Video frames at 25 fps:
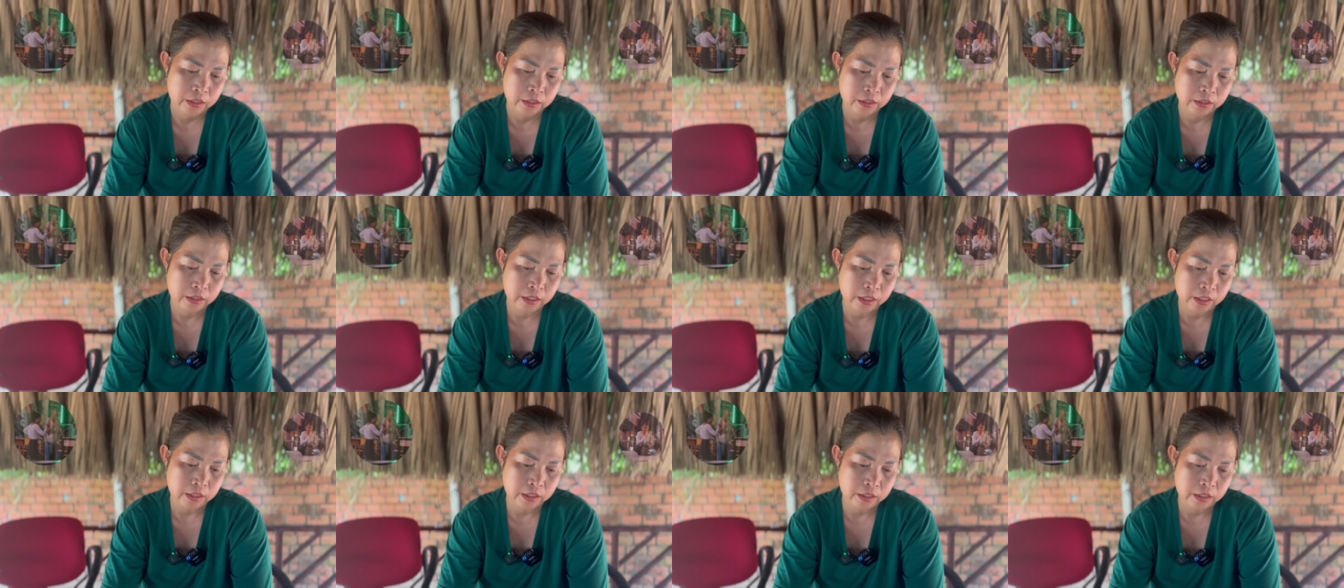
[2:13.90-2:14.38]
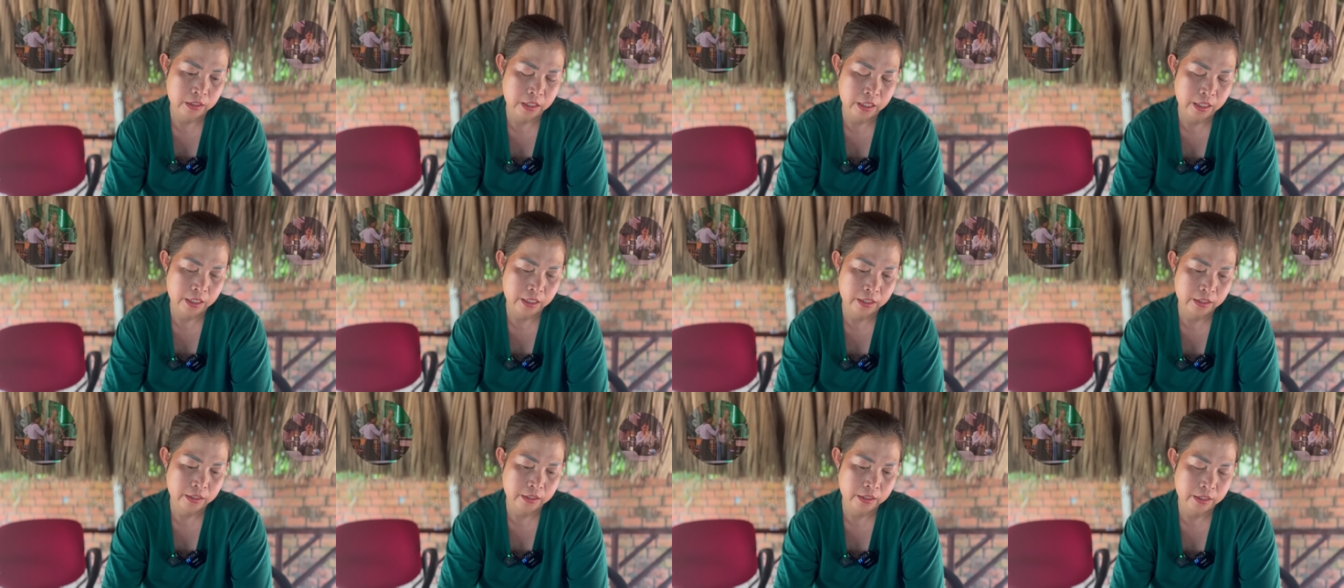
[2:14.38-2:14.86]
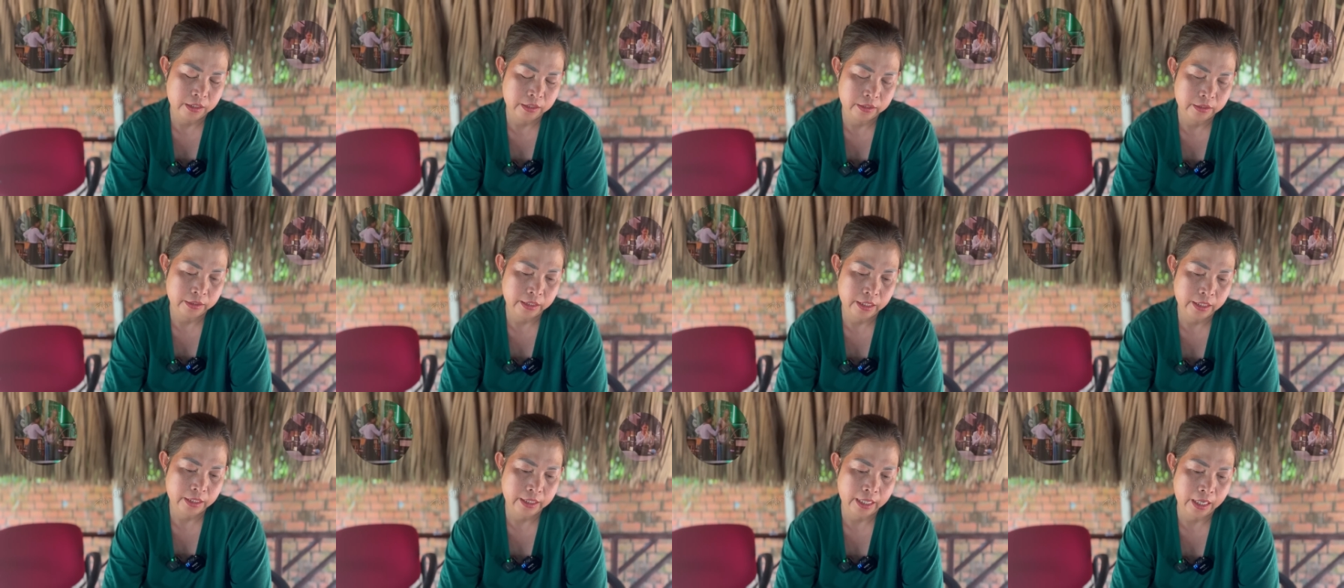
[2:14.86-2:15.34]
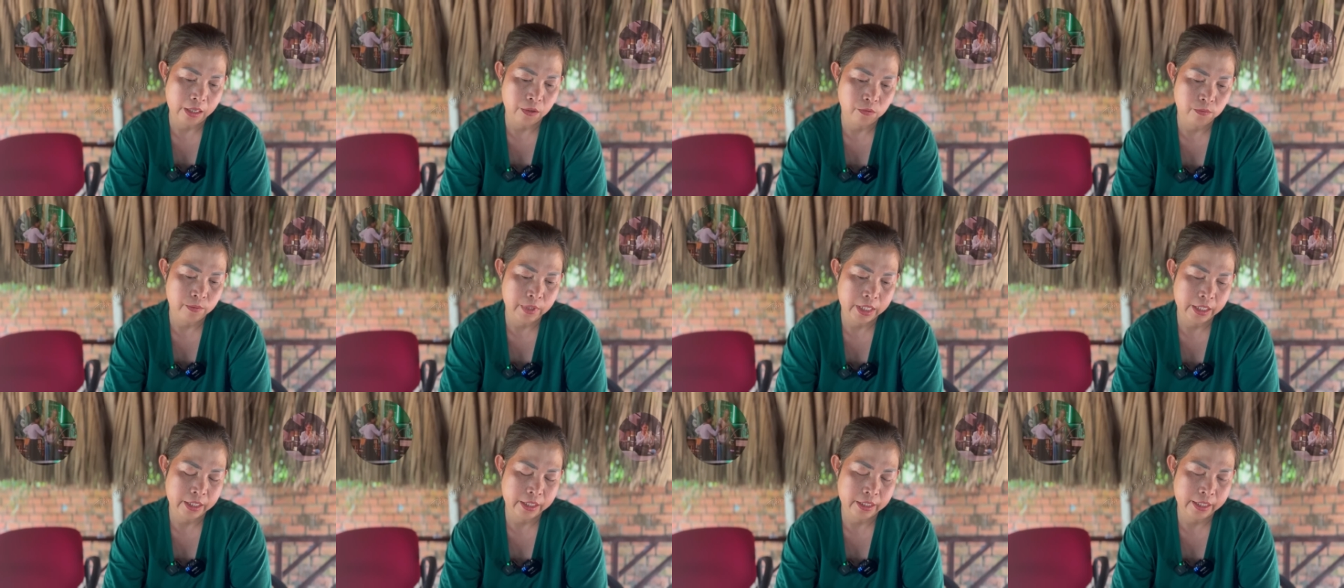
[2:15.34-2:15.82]
nhìn à, nhìn cái cậu
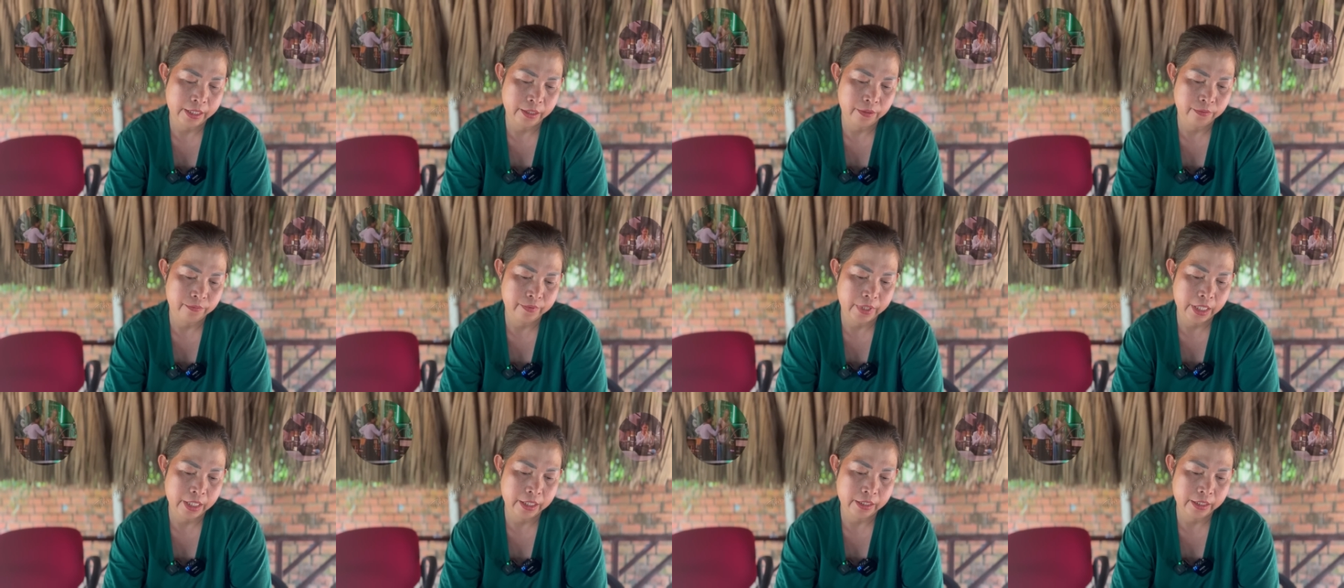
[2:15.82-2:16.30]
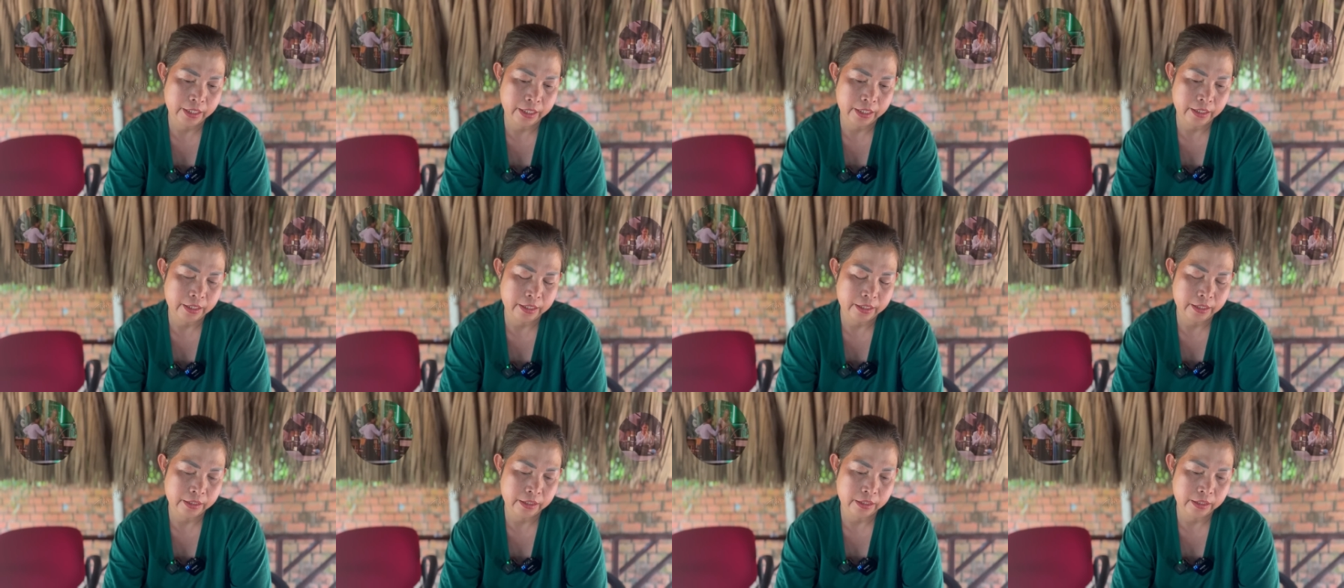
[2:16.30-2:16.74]
mà đi theo ven này là